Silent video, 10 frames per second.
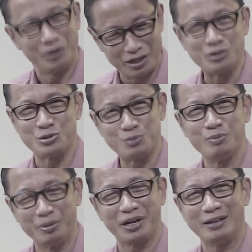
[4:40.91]
Tuhan Yesus
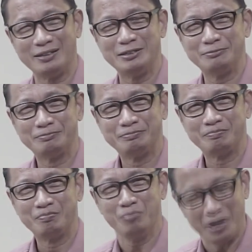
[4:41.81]
memberkati.
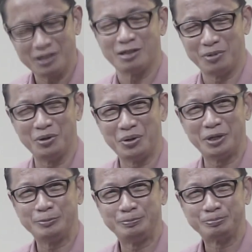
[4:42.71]
Mari kita
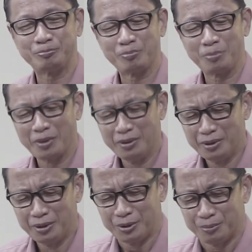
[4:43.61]
berdoa.
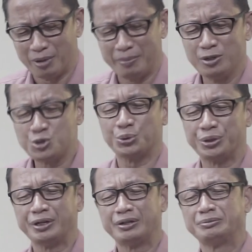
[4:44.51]
Bapa di
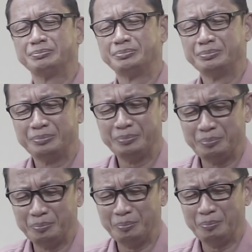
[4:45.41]
surga,
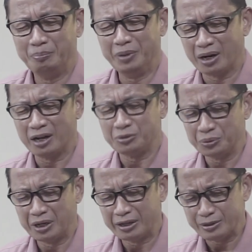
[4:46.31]
biarlah
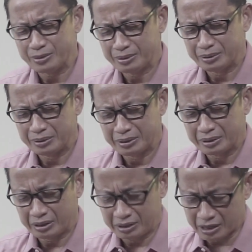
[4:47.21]
Tuhan
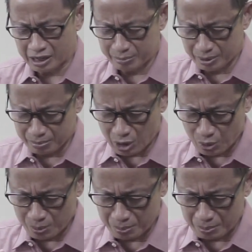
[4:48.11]
ketika kami
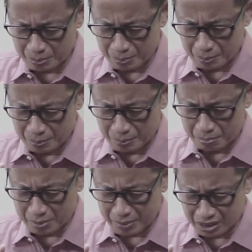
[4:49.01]
mau
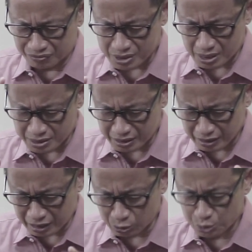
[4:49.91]

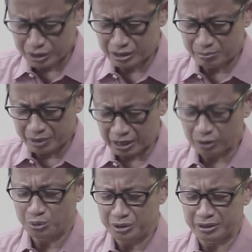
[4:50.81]
memanifestasikan karunia demi
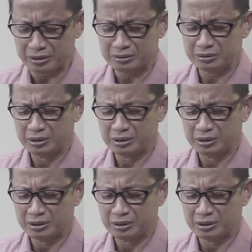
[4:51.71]
karunia